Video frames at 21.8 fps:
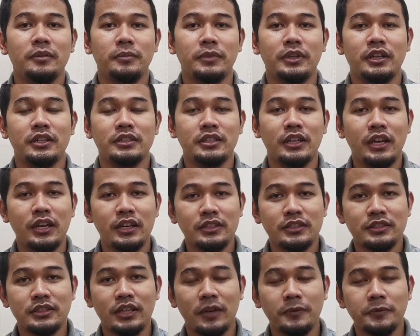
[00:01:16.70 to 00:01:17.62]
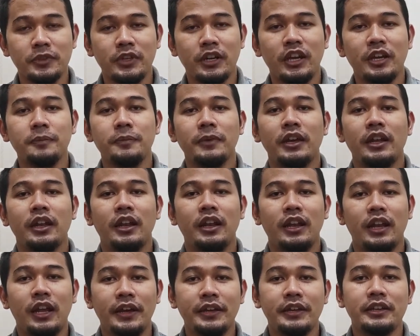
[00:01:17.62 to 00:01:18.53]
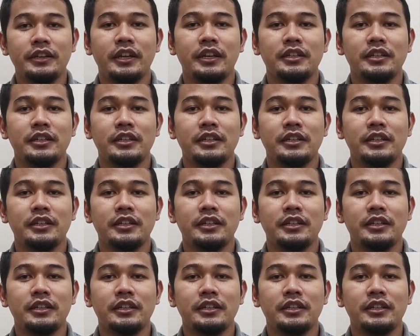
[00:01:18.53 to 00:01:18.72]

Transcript: Minasang subscribe, like,